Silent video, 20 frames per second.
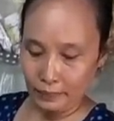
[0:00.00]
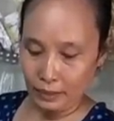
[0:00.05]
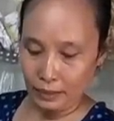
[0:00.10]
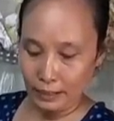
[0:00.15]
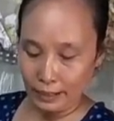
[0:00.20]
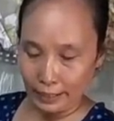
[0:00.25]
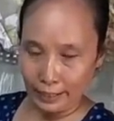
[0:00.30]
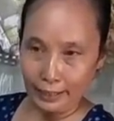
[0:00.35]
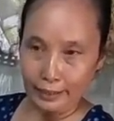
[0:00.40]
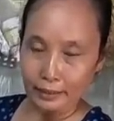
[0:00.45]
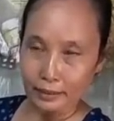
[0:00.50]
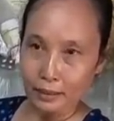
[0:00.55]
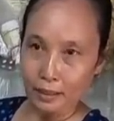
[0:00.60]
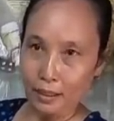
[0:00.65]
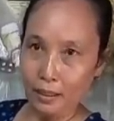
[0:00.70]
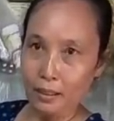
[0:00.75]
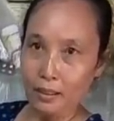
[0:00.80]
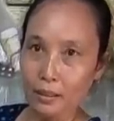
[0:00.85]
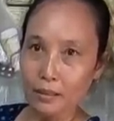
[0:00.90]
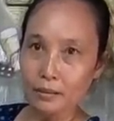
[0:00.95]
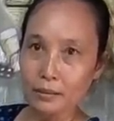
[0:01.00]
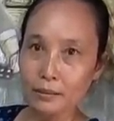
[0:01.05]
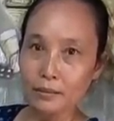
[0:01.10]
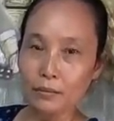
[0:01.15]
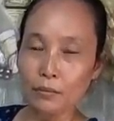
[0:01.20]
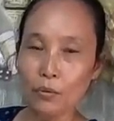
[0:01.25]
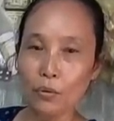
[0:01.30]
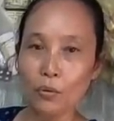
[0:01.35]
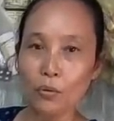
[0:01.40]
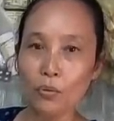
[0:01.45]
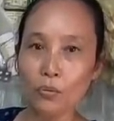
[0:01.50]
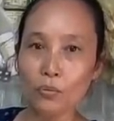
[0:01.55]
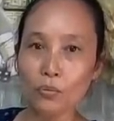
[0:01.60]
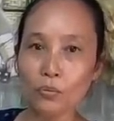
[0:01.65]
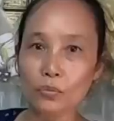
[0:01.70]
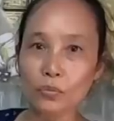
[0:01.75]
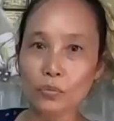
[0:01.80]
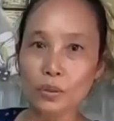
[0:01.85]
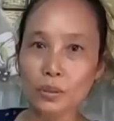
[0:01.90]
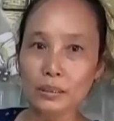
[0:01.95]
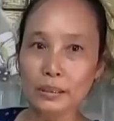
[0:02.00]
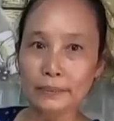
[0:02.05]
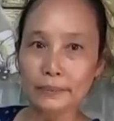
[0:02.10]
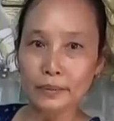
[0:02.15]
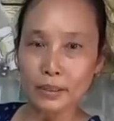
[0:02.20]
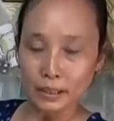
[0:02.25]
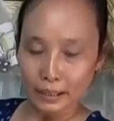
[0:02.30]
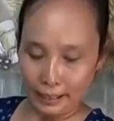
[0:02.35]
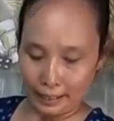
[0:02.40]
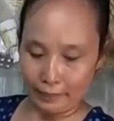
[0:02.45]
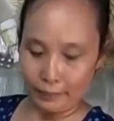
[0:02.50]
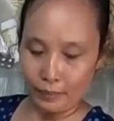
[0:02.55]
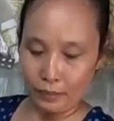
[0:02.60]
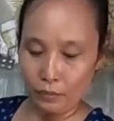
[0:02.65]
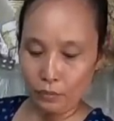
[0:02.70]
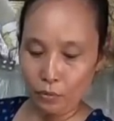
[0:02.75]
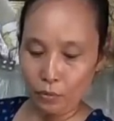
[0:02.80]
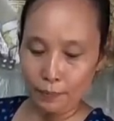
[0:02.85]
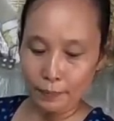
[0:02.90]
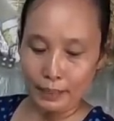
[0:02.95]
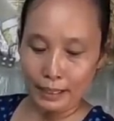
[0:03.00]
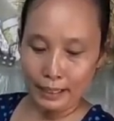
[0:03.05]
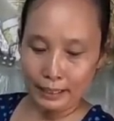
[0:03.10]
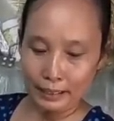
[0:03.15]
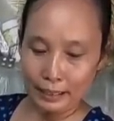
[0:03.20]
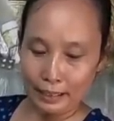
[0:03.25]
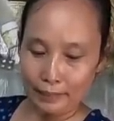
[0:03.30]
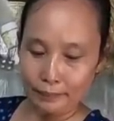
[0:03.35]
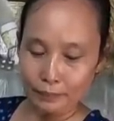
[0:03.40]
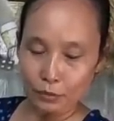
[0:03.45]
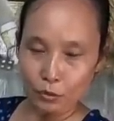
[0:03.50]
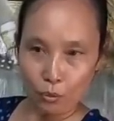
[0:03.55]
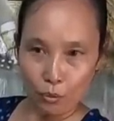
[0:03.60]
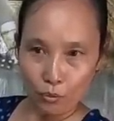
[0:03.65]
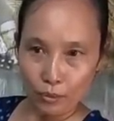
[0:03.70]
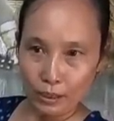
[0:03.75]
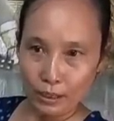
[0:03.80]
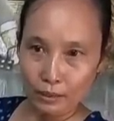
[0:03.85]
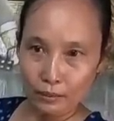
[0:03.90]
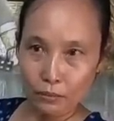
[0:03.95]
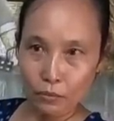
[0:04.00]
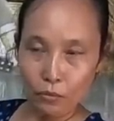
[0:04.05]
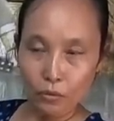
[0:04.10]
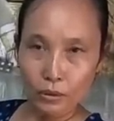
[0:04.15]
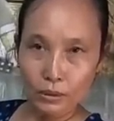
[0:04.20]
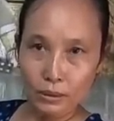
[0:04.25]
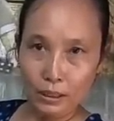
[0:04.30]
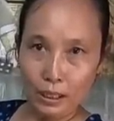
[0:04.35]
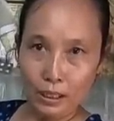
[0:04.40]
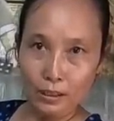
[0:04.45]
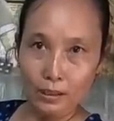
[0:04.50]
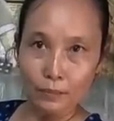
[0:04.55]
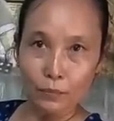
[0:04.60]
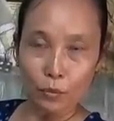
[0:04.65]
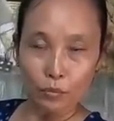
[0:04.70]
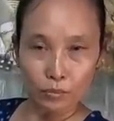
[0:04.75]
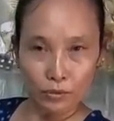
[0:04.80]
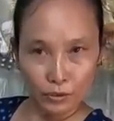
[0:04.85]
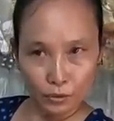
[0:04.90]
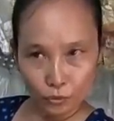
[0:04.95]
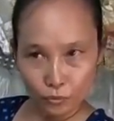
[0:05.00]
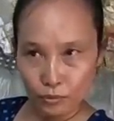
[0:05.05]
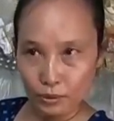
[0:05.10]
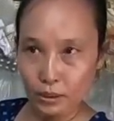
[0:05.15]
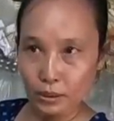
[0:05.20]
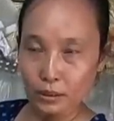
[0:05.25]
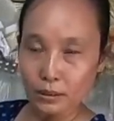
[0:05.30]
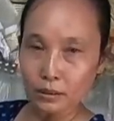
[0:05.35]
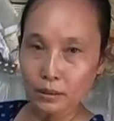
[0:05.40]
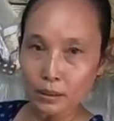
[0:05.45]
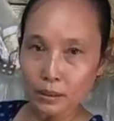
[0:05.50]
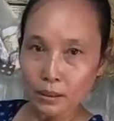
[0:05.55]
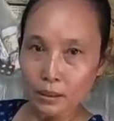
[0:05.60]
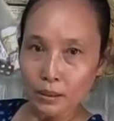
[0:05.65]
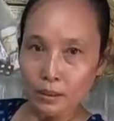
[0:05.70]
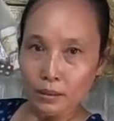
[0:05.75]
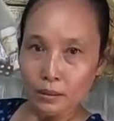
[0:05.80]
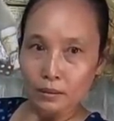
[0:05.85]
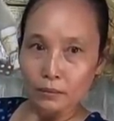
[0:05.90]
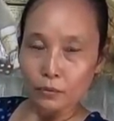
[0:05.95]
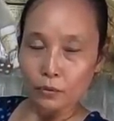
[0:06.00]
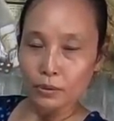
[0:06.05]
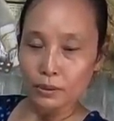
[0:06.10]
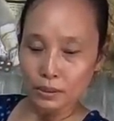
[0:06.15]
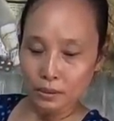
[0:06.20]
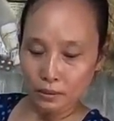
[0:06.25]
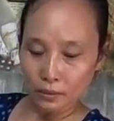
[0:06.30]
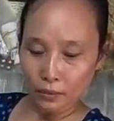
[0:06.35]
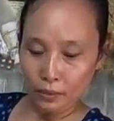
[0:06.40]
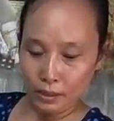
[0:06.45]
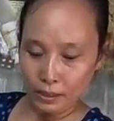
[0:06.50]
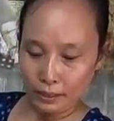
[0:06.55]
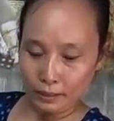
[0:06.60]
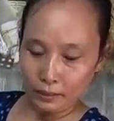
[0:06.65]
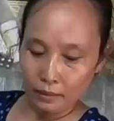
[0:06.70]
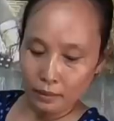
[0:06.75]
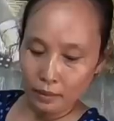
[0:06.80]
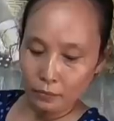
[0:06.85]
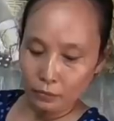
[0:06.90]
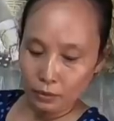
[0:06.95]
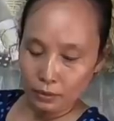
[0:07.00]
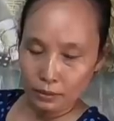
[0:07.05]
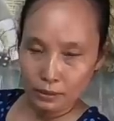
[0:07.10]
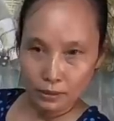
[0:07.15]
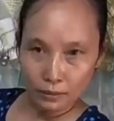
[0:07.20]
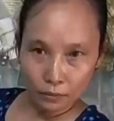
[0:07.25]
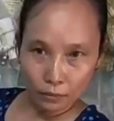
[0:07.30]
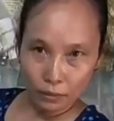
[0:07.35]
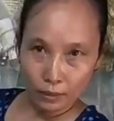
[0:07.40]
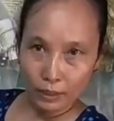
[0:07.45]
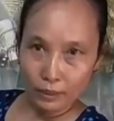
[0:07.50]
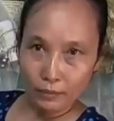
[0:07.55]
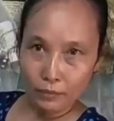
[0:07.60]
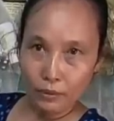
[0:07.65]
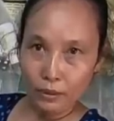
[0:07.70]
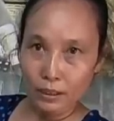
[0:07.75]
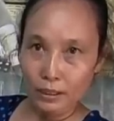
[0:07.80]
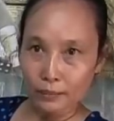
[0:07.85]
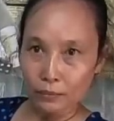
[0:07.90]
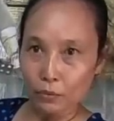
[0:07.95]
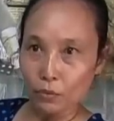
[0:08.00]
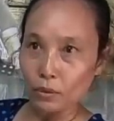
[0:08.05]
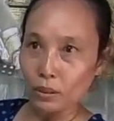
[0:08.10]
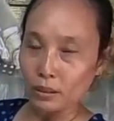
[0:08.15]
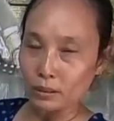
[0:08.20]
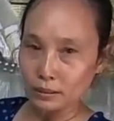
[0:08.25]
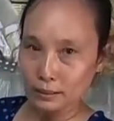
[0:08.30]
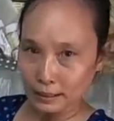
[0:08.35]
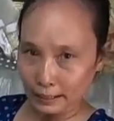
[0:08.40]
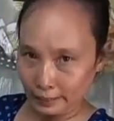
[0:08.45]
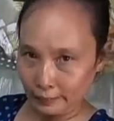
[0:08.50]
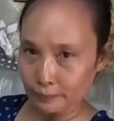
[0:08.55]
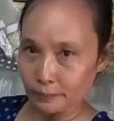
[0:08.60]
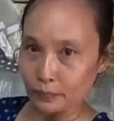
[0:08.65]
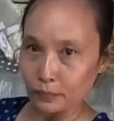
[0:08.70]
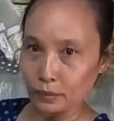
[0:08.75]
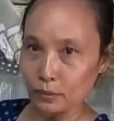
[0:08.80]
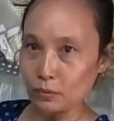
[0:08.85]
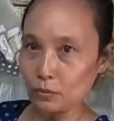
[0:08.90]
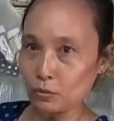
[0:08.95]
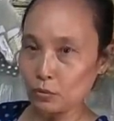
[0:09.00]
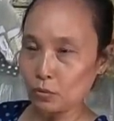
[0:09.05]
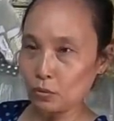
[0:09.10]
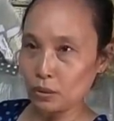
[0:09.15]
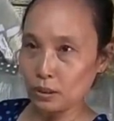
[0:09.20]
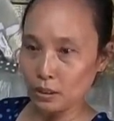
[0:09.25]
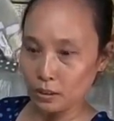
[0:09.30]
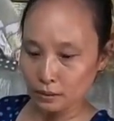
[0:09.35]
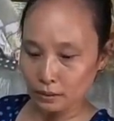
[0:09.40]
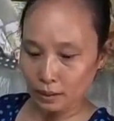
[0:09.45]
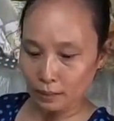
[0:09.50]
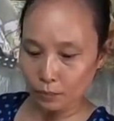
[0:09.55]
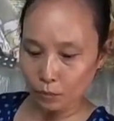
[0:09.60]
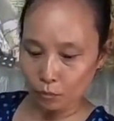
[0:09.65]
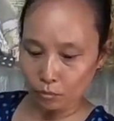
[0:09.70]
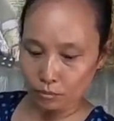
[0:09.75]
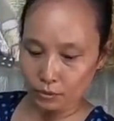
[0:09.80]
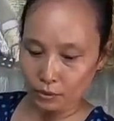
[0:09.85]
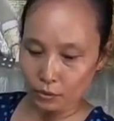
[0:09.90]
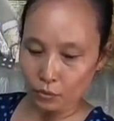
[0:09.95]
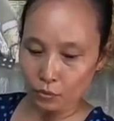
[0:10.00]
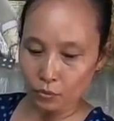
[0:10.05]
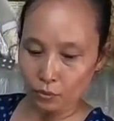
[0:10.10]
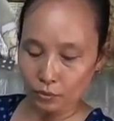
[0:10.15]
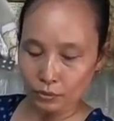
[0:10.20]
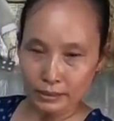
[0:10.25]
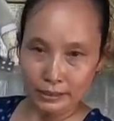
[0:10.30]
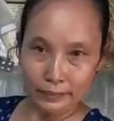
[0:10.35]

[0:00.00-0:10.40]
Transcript: Ngân hàng có cái cô trong ngân hàng mà cô mà đang làm sổ đó, cô có cho là một triệu nữa. Cô Chiến nói là cái kênh Quốc Chiến cô đó nói là cô có xem, rồi cô có gửi cho một triệu rồi.